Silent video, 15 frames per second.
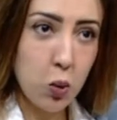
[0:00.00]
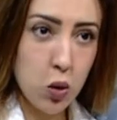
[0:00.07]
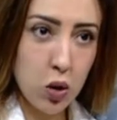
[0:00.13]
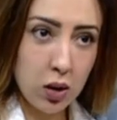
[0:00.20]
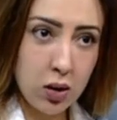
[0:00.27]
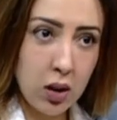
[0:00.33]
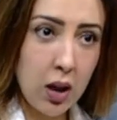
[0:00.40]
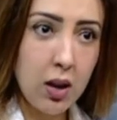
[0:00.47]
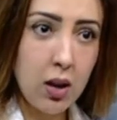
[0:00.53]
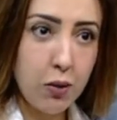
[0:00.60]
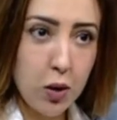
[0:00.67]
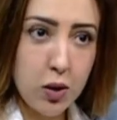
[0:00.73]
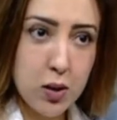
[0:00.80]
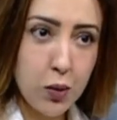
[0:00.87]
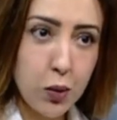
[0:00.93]
المصنع
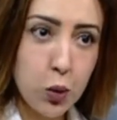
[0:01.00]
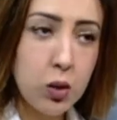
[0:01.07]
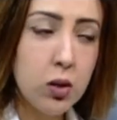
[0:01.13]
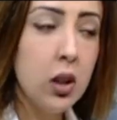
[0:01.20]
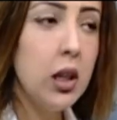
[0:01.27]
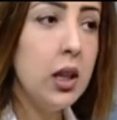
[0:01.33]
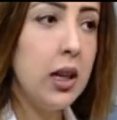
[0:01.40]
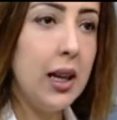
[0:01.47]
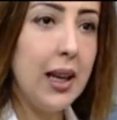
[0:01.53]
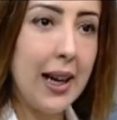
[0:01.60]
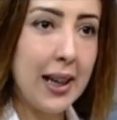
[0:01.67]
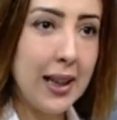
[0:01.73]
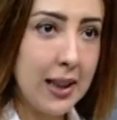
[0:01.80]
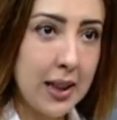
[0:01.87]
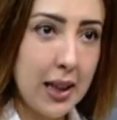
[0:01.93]
الفاست فود
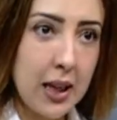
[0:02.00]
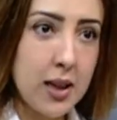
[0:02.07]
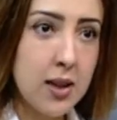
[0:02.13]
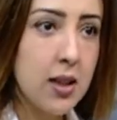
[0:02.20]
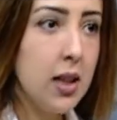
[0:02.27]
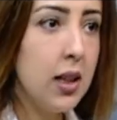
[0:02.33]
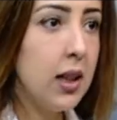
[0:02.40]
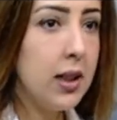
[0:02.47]
الاكل الجاهز